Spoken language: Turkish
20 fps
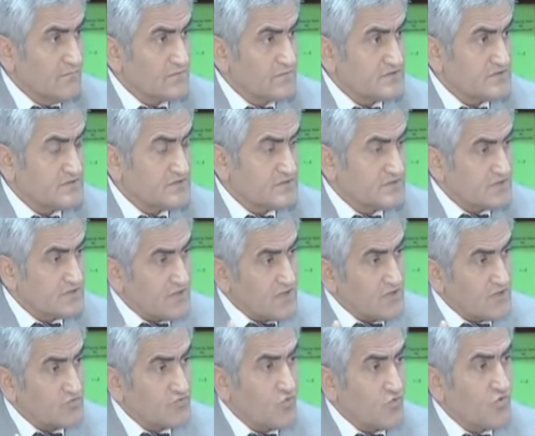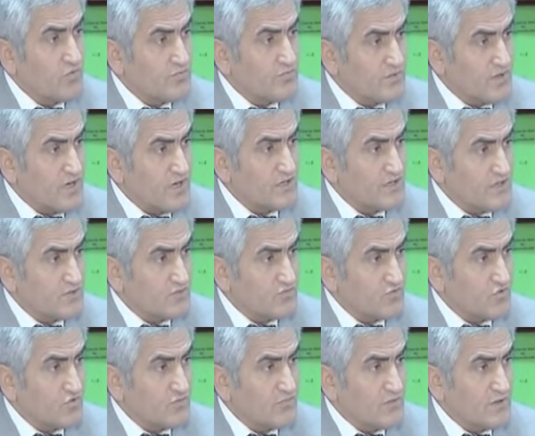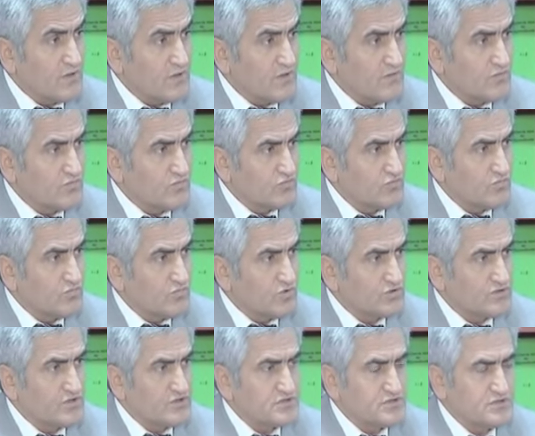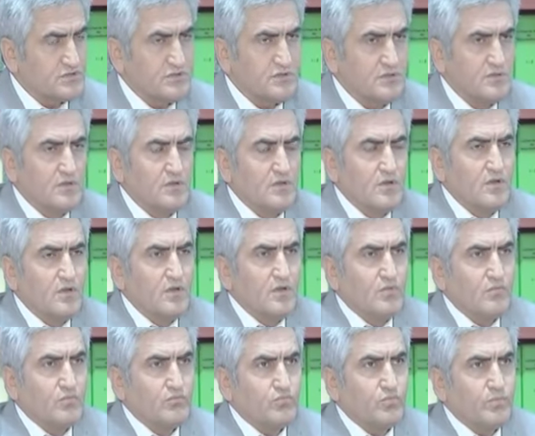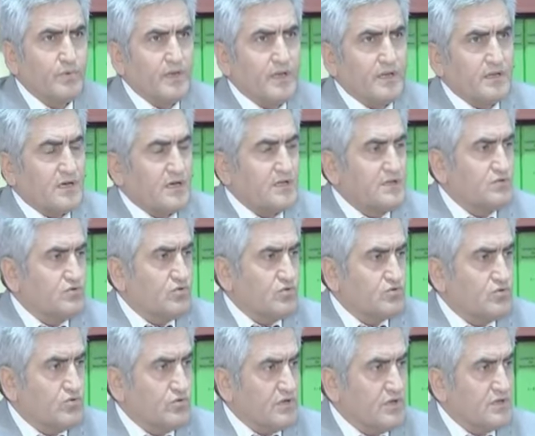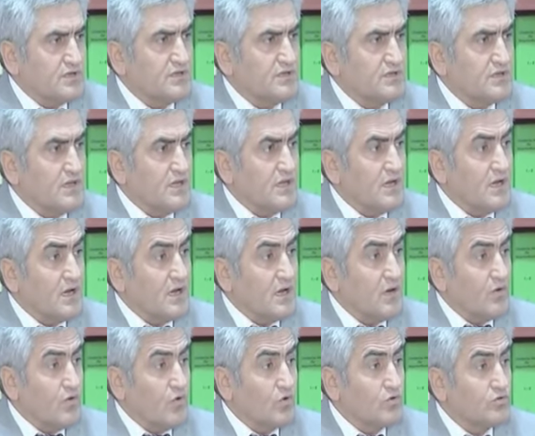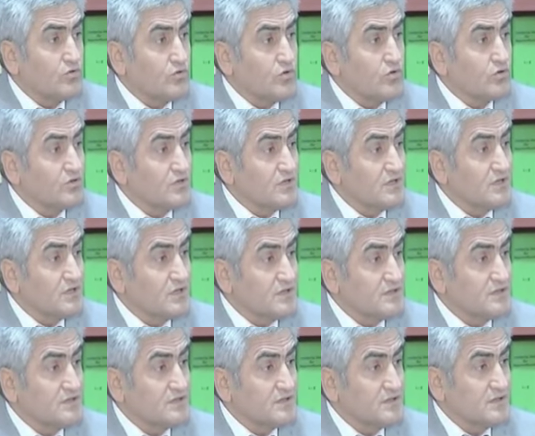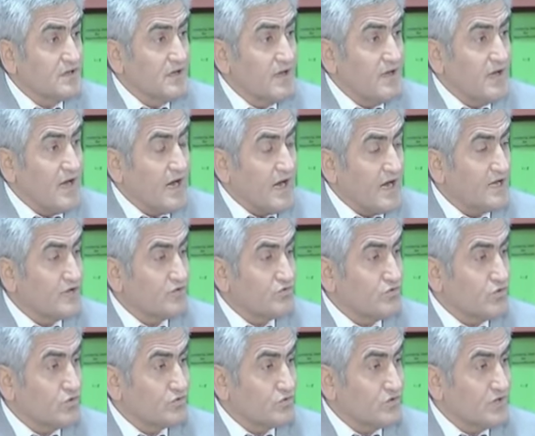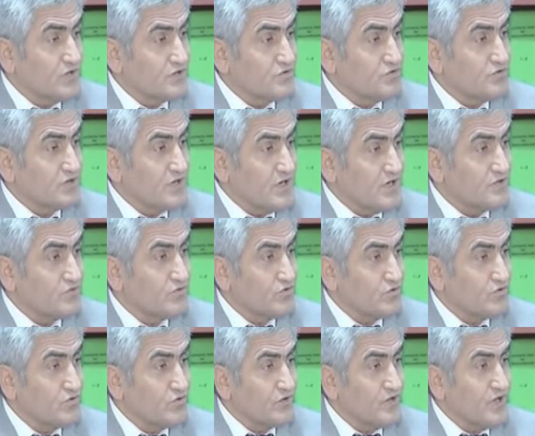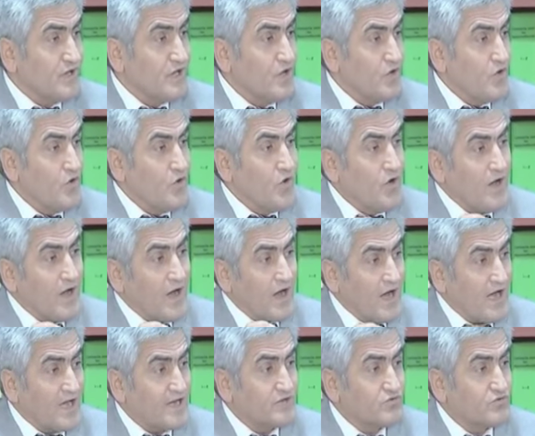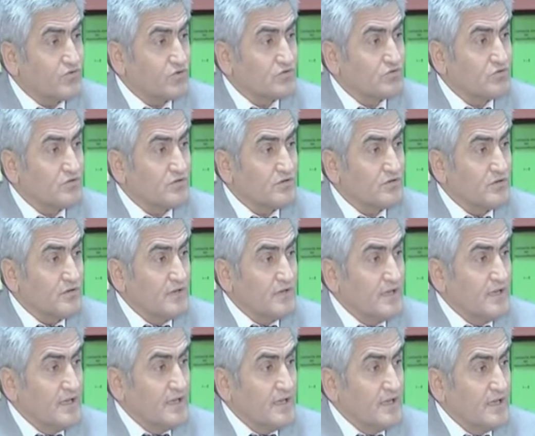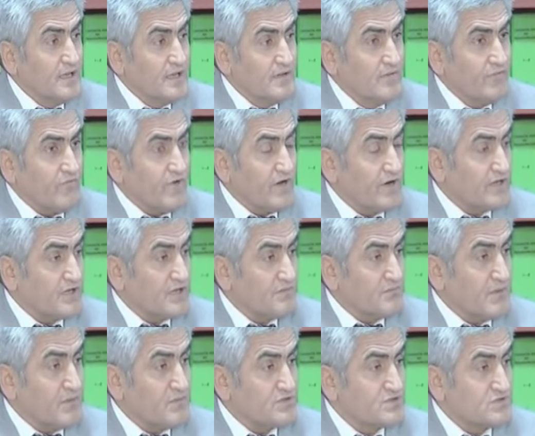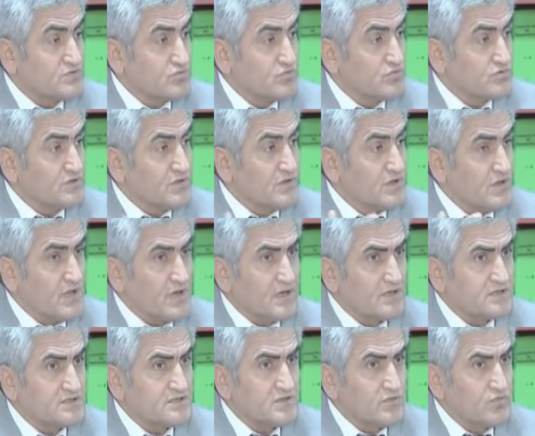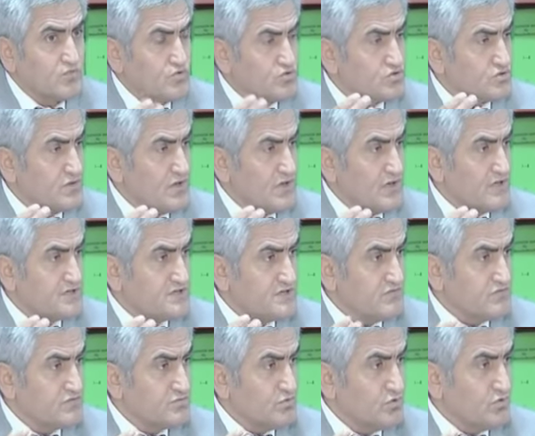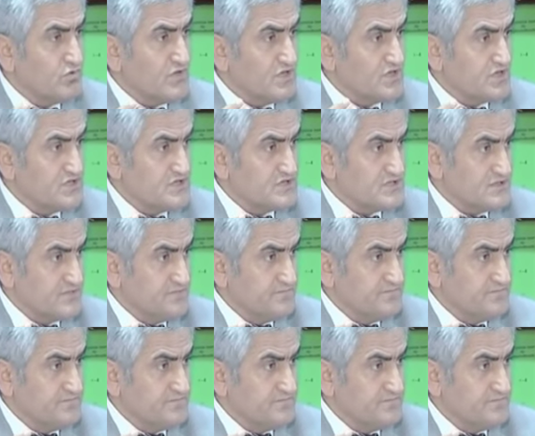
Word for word: sizde yoğun bir adet görme durumu ortaya çıkıyor. Bu bayan kadın doktoruna gittiğinde 14 yıldır aynı doktora gidiyor. Kadın doktoruna aynı doktor fark etmemiş. Yumurtanın arkasında 3 tane ceviz büyüklüğünde kist.